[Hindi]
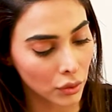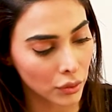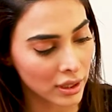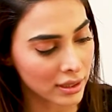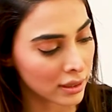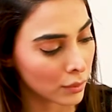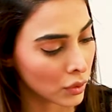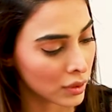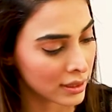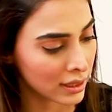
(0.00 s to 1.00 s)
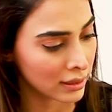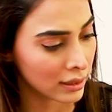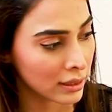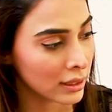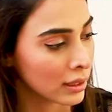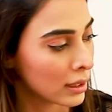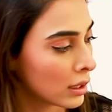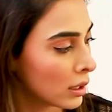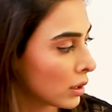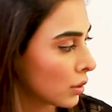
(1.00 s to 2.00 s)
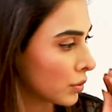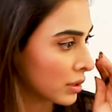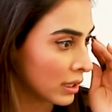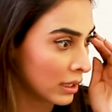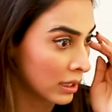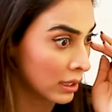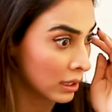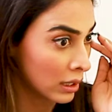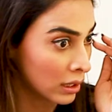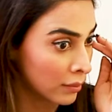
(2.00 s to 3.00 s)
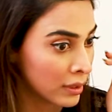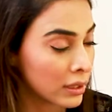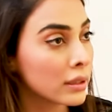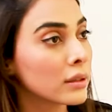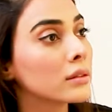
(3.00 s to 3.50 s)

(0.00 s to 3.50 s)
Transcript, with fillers: थोड़ा सा बहुत ज़्यादा नहीं उसके लिए आई बी